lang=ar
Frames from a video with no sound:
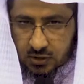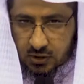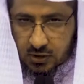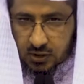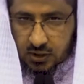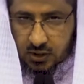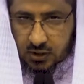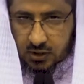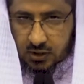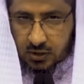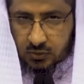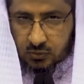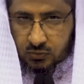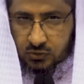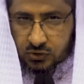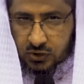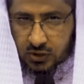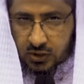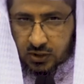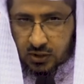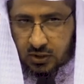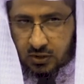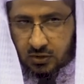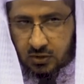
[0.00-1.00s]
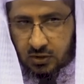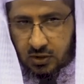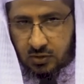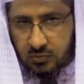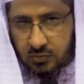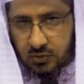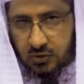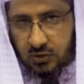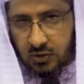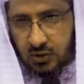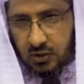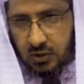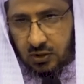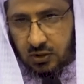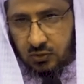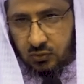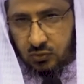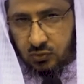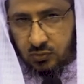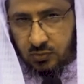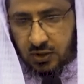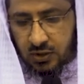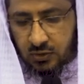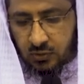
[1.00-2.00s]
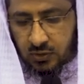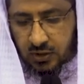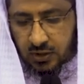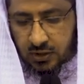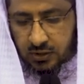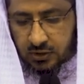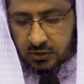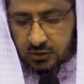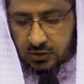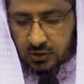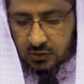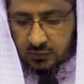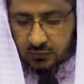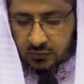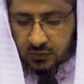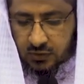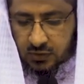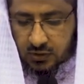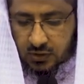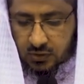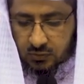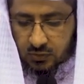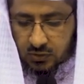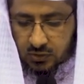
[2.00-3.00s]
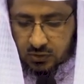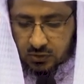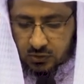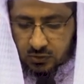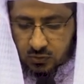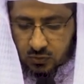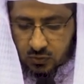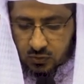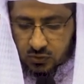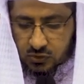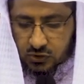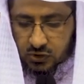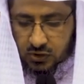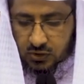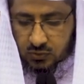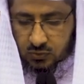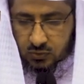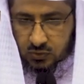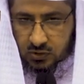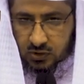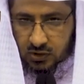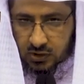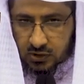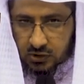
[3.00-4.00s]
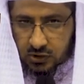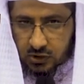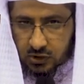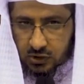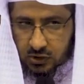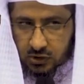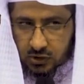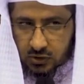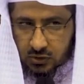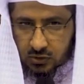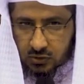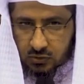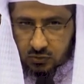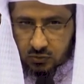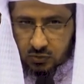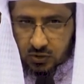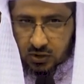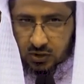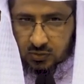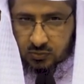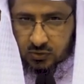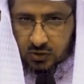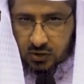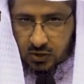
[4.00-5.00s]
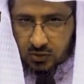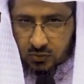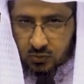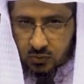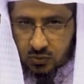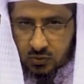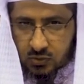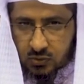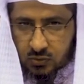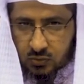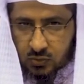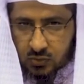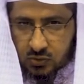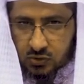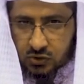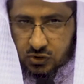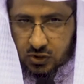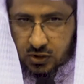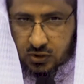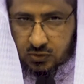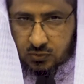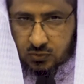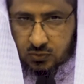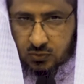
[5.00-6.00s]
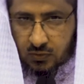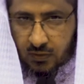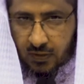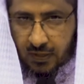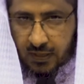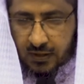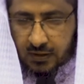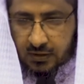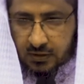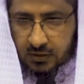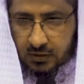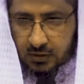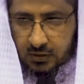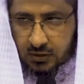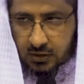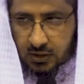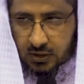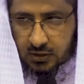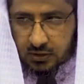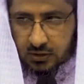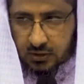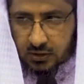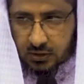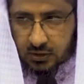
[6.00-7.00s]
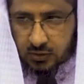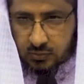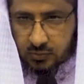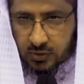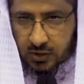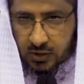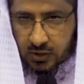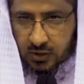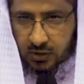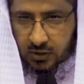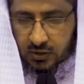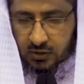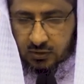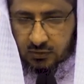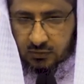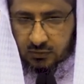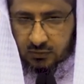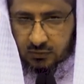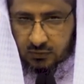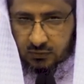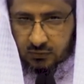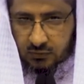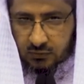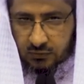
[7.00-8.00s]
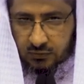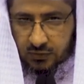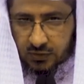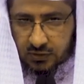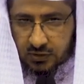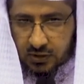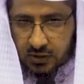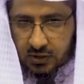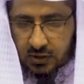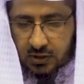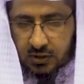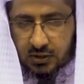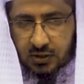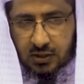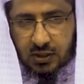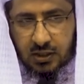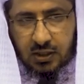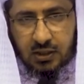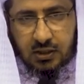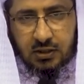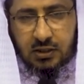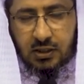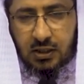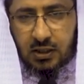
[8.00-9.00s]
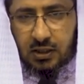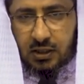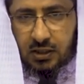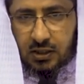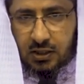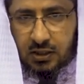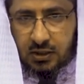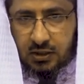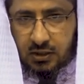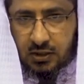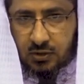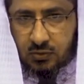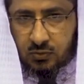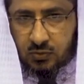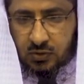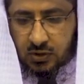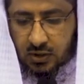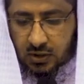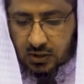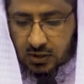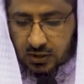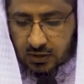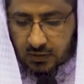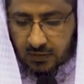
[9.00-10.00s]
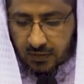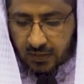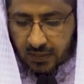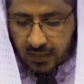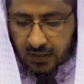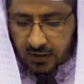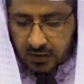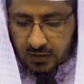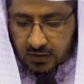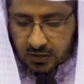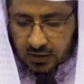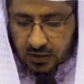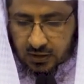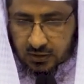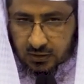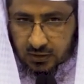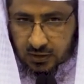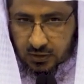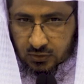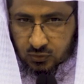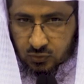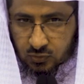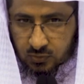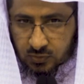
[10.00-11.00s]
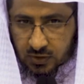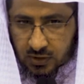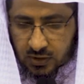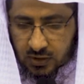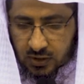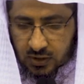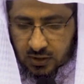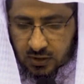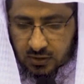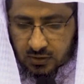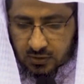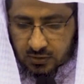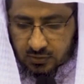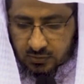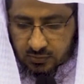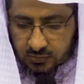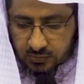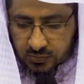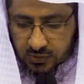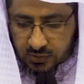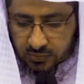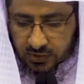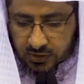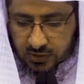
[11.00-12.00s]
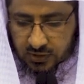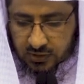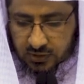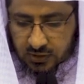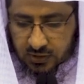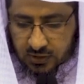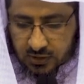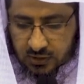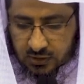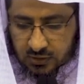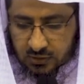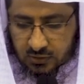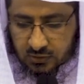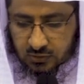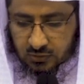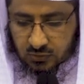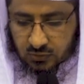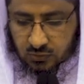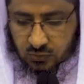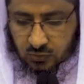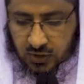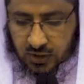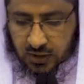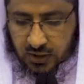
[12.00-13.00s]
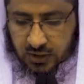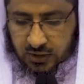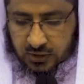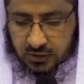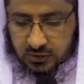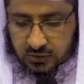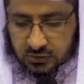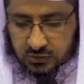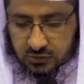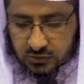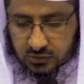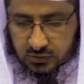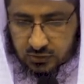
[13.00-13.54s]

لأنه جعل الضمير لهما واحدا في قوله يرجع إليه ولم يقل يرجع إليهما فدل ذلك على أنه يرى أنهما بمعنى واحد